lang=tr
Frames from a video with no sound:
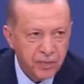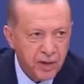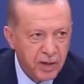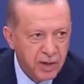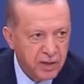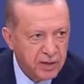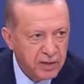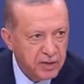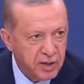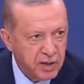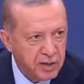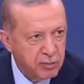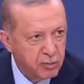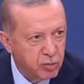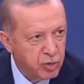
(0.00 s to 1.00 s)

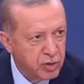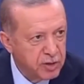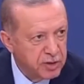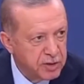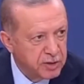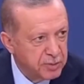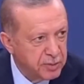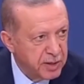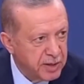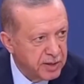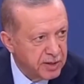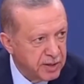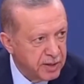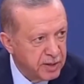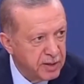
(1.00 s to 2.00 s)
Nitekim bu yıl
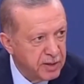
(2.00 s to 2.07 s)
itibariyle